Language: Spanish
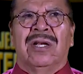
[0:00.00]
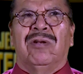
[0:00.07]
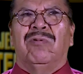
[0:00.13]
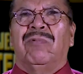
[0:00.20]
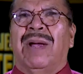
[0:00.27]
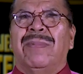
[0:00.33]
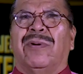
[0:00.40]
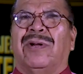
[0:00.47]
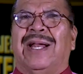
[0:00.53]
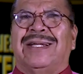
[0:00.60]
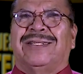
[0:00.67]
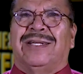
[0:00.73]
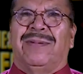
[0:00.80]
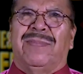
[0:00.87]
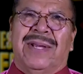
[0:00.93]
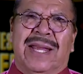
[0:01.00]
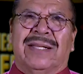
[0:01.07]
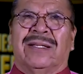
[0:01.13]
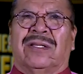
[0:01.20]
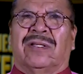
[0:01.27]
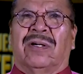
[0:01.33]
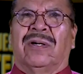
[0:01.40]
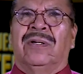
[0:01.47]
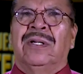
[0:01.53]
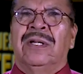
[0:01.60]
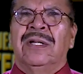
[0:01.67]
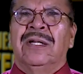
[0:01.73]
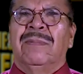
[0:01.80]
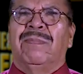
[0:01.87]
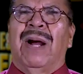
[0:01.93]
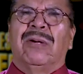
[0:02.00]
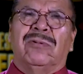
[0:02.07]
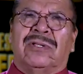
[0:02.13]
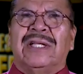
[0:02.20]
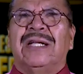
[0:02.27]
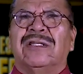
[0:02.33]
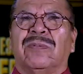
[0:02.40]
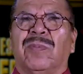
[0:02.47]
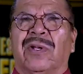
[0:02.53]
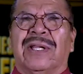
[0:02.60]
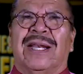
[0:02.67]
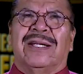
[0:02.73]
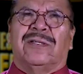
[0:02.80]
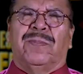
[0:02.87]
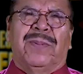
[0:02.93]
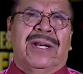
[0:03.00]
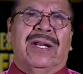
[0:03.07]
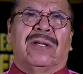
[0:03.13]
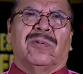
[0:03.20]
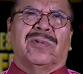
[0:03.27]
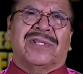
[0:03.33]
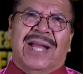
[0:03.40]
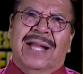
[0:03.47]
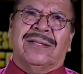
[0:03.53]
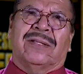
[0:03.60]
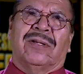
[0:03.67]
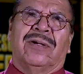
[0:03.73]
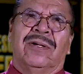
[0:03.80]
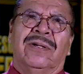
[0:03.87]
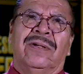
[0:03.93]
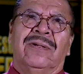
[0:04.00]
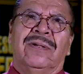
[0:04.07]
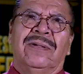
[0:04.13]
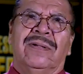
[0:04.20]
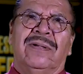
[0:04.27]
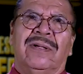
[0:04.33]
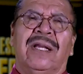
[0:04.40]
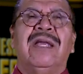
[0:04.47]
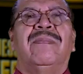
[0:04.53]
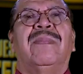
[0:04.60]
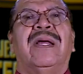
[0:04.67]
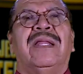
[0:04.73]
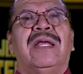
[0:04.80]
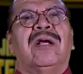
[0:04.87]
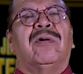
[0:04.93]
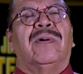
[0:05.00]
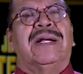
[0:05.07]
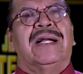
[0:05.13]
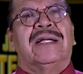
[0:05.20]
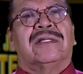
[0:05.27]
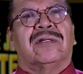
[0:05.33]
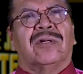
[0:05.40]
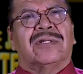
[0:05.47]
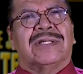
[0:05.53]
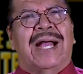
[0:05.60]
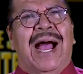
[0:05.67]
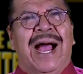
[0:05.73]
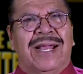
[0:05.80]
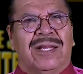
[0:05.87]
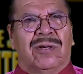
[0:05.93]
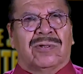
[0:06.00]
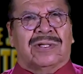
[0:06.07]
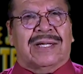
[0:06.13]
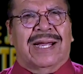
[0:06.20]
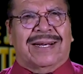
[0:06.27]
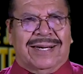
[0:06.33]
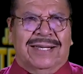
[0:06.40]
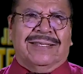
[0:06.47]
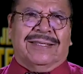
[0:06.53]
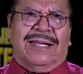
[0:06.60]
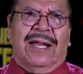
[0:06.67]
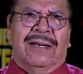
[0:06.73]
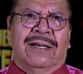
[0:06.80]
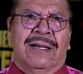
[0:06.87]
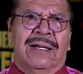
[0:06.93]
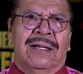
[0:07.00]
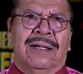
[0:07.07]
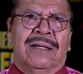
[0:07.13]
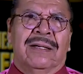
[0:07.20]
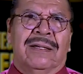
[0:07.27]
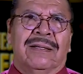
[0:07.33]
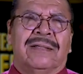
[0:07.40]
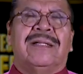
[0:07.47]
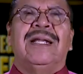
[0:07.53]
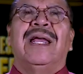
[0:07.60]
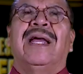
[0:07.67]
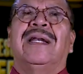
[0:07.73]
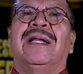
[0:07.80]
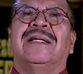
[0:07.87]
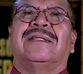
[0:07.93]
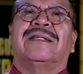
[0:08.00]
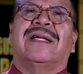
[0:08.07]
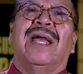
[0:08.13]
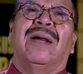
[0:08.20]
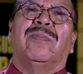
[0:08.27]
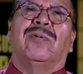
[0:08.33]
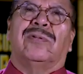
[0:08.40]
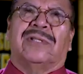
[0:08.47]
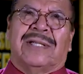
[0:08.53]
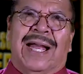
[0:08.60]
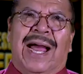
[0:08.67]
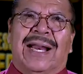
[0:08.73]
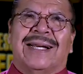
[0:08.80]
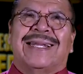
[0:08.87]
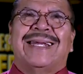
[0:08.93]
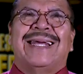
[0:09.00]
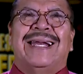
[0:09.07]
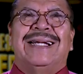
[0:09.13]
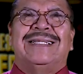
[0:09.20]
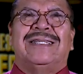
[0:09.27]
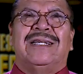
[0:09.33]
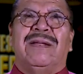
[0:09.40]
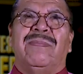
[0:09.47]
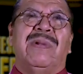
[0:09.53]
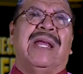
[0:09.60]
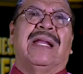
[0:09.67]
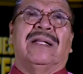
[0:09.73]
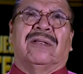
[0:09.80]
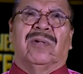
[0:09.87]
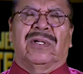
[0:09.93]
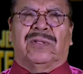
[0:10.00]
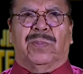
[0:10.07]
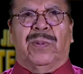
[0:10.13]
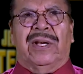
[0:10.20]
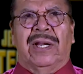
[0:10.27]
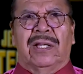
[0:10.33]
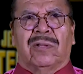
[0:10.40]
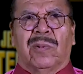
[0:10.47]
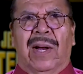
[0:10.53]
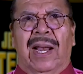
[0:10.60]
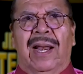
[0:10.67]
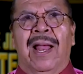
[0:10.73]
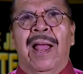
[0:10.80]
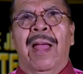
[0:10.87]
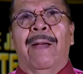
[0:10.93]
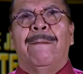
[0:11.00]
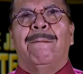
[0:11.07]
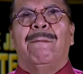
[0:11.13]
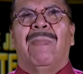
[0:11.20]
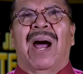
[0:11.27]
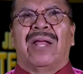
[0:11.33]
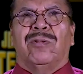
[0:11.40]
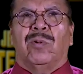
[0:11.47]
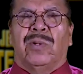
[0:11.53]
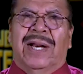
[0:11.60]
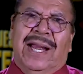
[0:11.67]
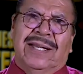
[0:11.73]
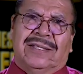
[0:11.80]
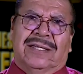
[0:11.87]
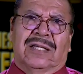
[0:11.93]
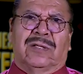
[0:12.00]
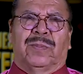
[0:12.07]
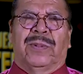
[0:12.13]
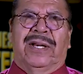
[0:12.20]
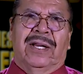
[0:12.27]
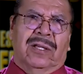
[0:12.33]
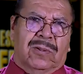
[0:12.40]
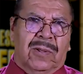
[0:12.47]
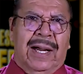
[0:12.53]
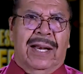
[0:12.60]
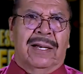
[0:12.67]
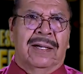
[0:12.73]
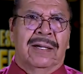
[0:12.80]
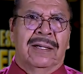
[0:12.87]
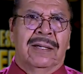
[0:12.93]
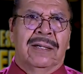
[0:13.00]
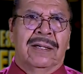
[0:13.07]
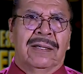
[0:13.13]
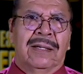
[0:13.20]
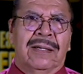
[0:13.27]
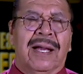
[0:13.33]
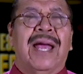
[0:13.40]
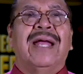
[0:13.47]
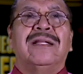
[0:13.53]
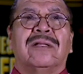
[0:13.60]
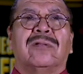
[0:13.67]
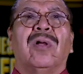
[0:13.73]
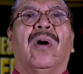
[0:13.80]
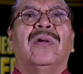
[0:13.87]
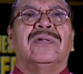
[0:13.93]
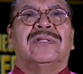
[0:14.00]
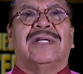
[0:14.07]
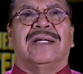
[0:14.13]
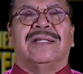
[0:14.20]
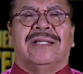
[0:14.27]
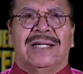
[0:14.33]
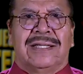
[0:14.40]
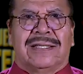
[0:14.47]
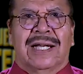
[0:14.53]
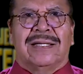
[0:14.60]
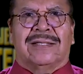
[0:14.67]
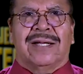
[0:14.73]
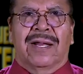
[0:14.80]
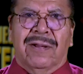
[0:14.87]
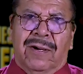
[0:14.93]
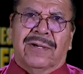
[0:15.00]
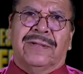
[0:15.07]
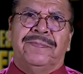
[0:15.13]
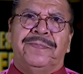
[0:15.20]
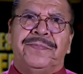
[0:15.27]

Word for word: nuevo nacimiento, bautismo del Espíritu Santo, y me dijo en estos años que restan, tienes que buscar crecimiento espiritual, madurez espiritual. Entonces, dice el Señor,